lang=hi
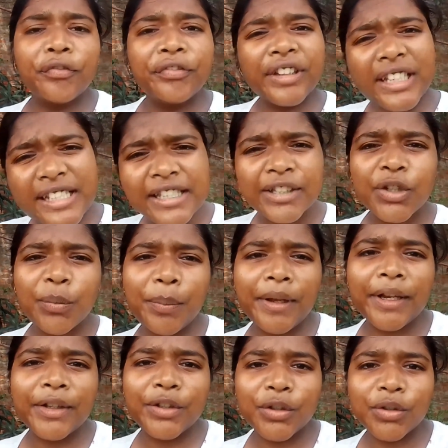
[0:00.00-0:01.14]
फिर से
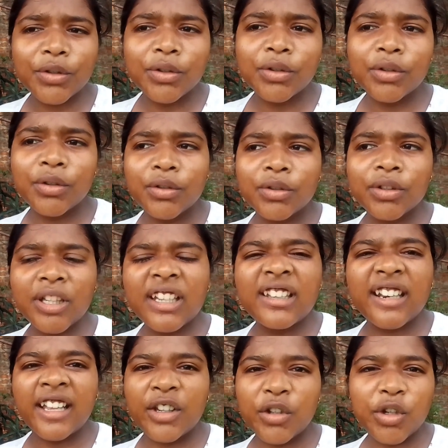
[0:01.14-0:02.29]
तोपेंगे तो ठीक
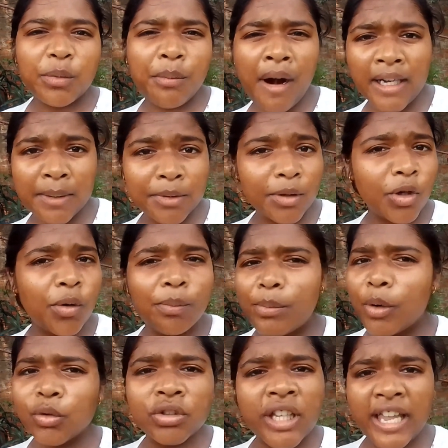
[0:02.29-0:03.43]
रहेगा क्योंकि मारने में तो हमको
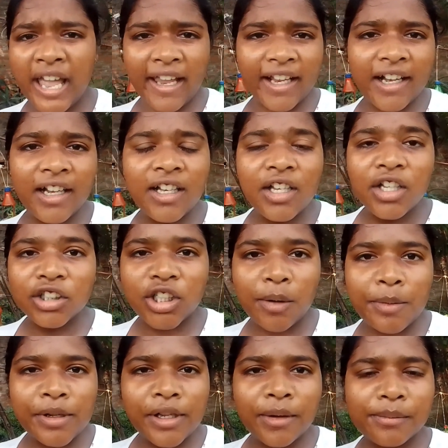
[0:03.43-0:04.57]
बहुत दया आएगा तो
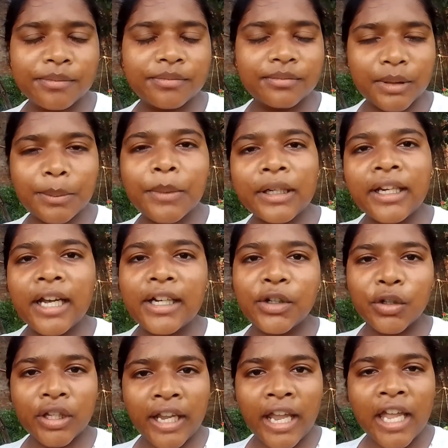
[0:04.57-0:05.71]
हमें मतलब गड्ढा
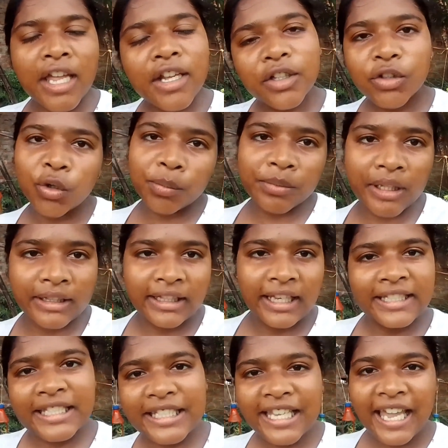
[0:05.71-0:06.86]
कोड़ के तोप देते
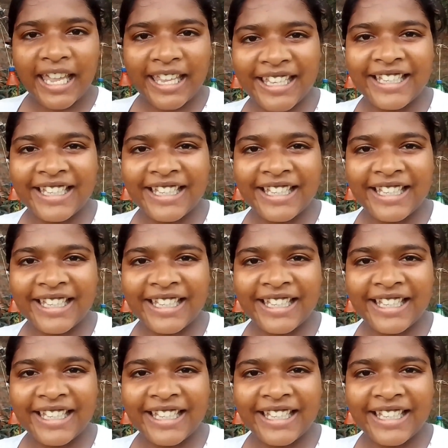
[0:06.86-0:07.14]
हैं ठीक है